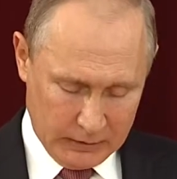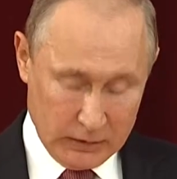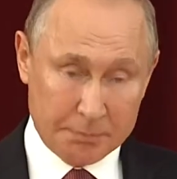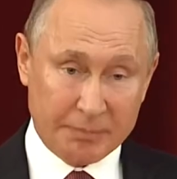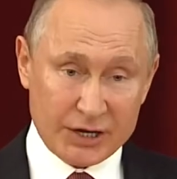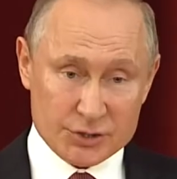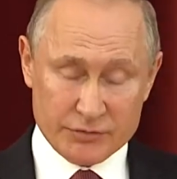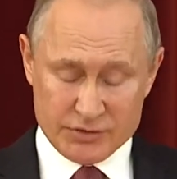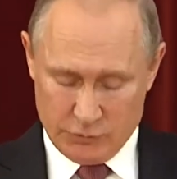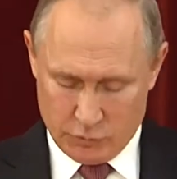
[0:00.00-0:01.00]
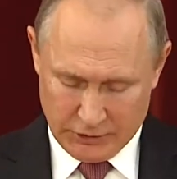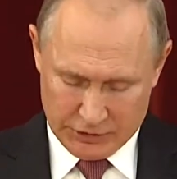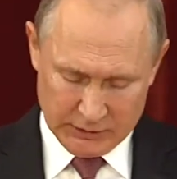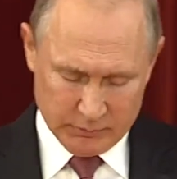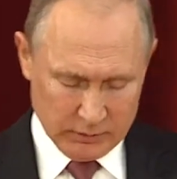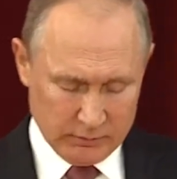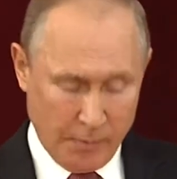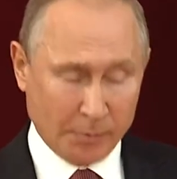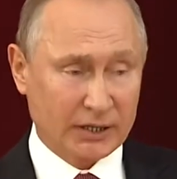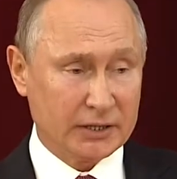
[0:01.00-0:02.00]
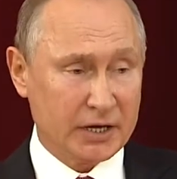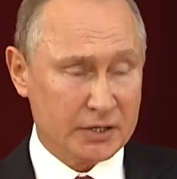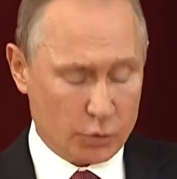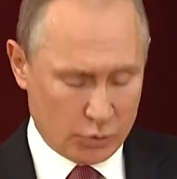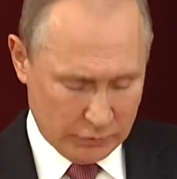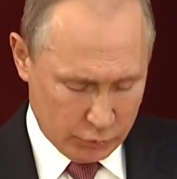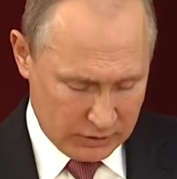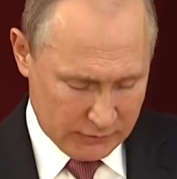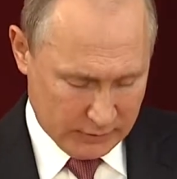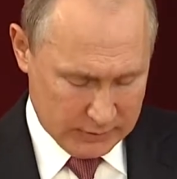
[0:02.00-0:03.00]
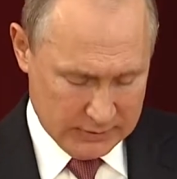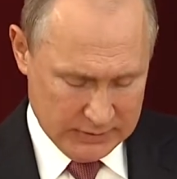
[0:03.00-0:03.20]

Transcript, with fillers: И прежде всего хотел бы поблагодарить руководство